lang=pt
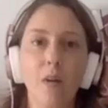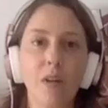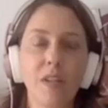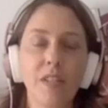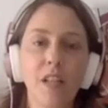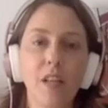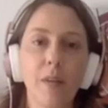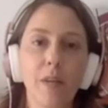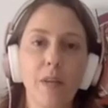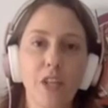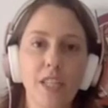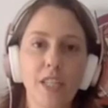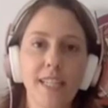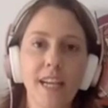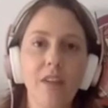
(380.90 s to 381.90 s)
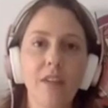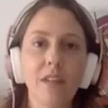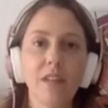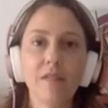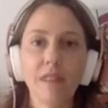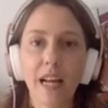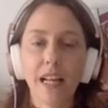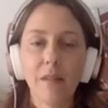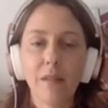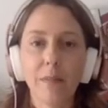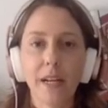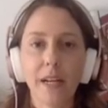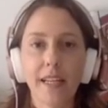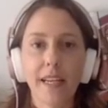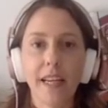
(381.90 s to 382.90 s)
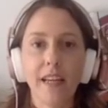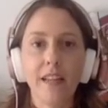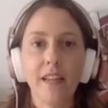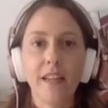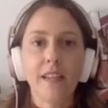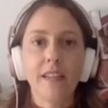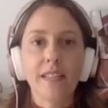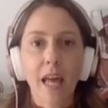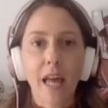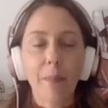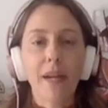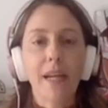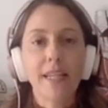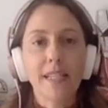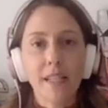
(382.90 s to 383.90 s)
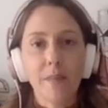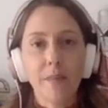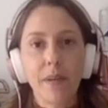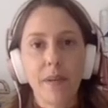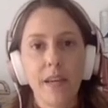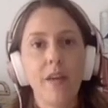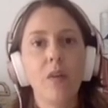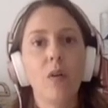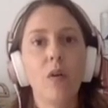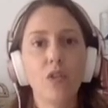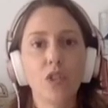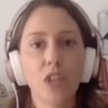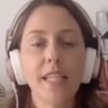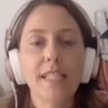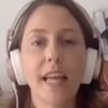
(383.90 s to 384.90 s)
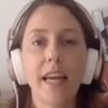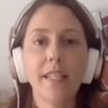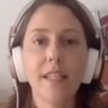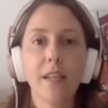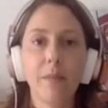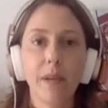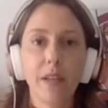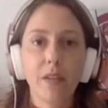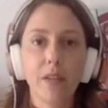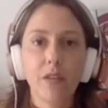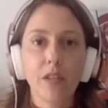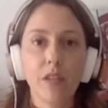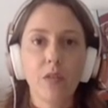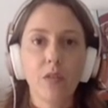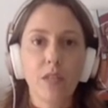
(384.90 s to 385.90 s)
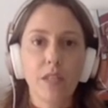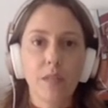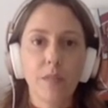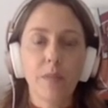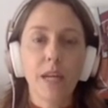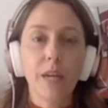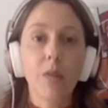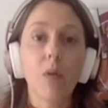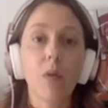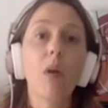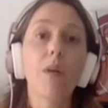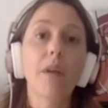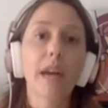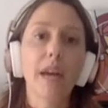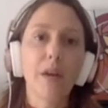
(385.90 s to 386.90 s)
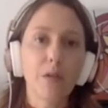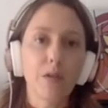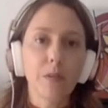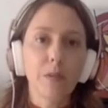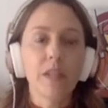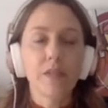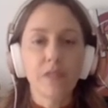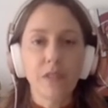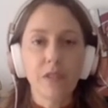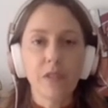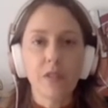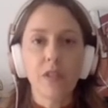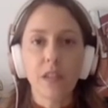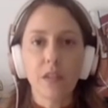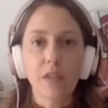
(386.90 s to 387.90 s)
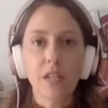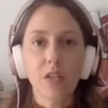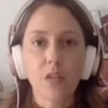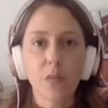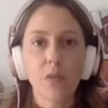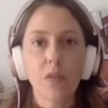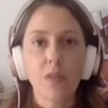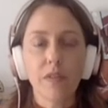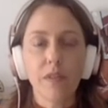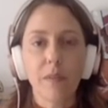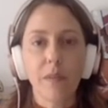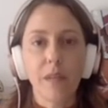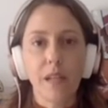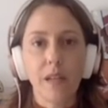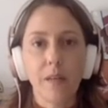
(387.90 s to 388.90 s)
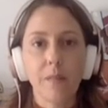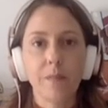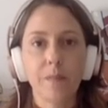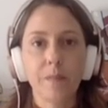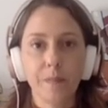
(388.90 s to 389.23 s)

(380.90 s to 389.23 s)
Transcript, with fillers: o auxílio emergencial não vale para quem está para receber ou já está recebendo seguro-desemprego ou qualquer outro benefício que não seja o Bolsa Família.